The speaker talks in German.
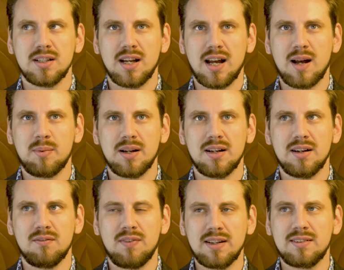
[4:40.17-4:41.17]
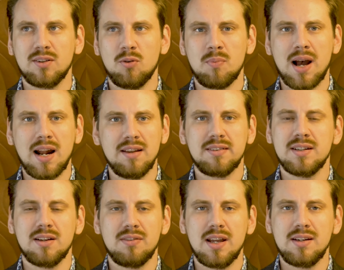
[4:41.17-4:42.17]
Aber was um alles
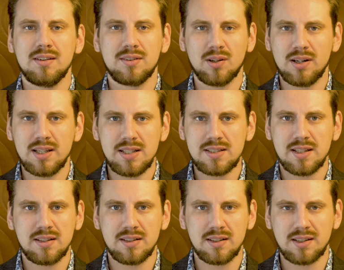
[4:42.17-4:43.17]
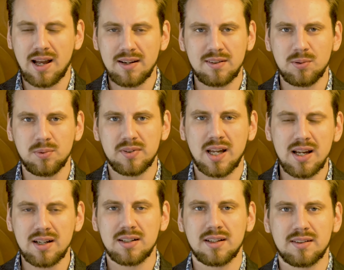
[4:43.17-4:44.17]
in der Welt soll ich denn dazu
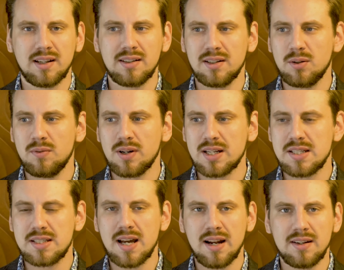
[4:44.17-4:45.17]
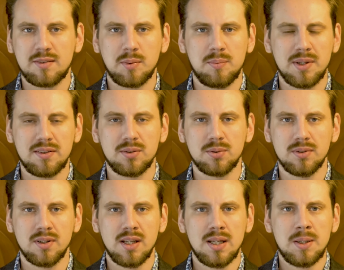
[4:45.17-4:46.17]
sagen? Das hat ja nun wirklich gar nichts mit mir zu
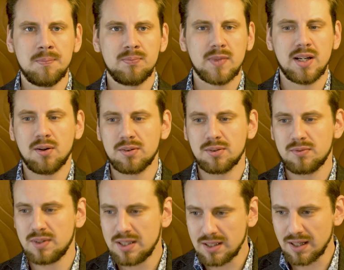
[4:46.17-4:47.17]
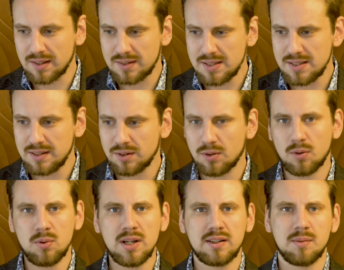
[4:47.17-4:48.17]
tun. Genauso wie an sich diese
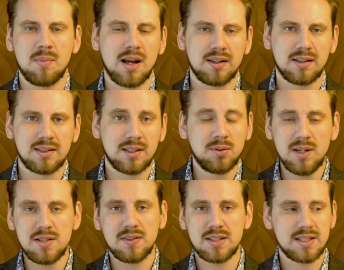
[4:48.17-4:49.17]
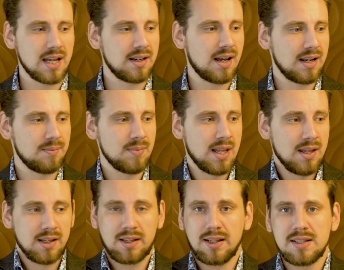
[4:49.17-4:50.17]
Corona-Thematik. Natürlich würde ich gerne ein
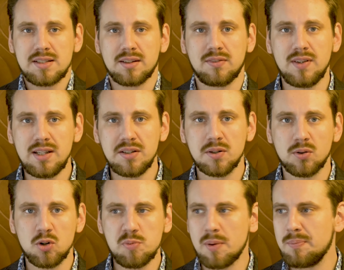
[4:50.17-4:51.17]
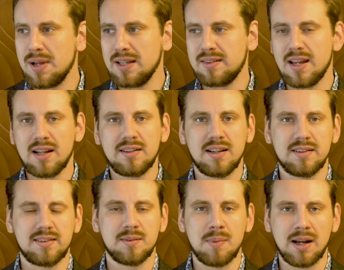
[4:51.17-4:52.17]
kritisches Video über
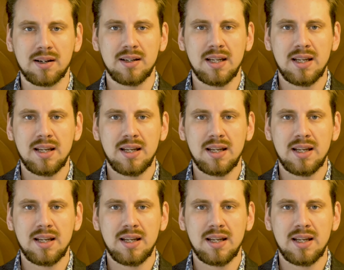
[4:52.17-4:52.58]
PCR-Tests machen.